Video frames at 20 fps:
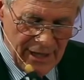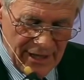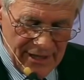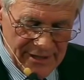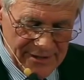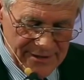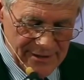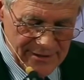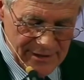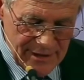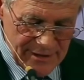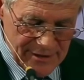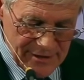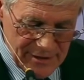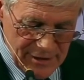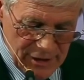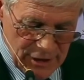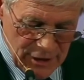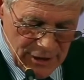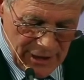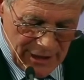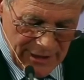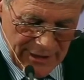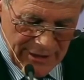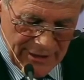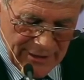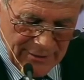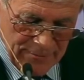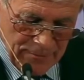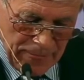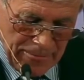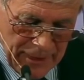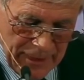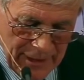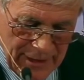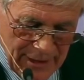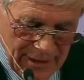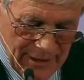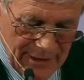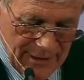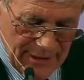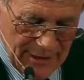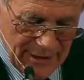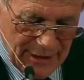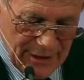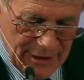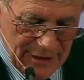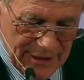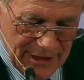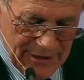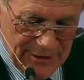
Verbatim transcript: heißt es jetzt in einer in